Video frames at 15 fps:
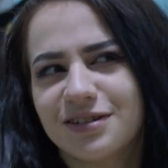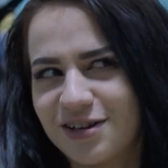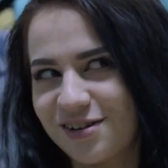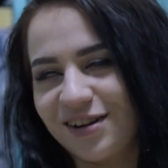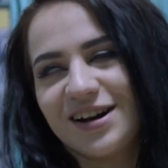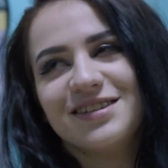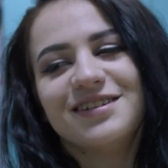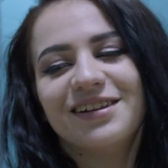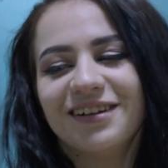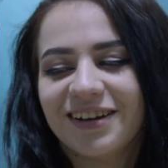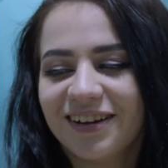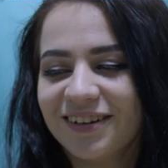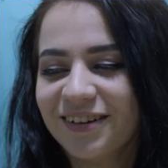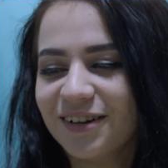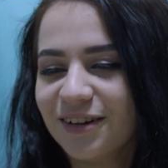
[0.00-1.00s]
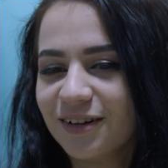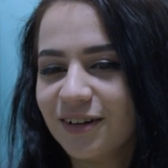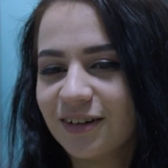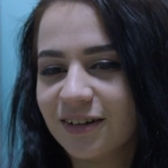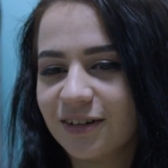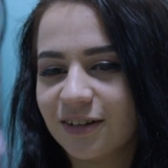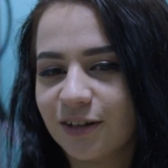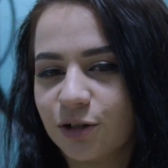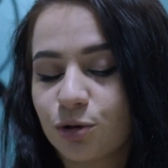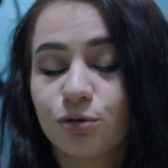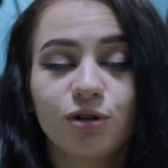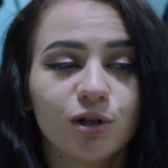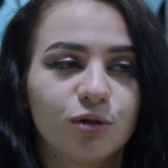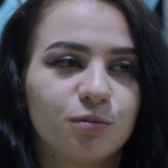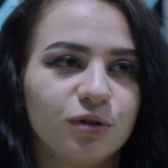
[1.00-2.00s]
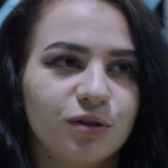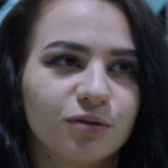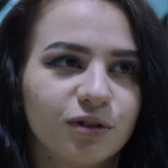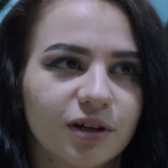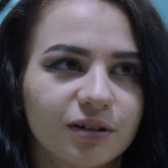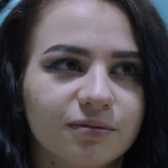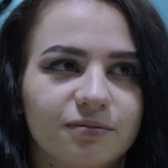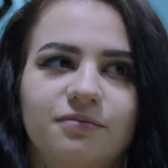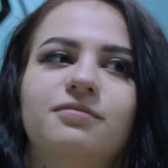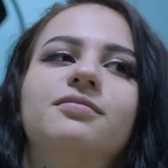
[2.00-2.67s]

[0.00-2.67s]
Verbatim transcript: старательная, а, трудолюбивая.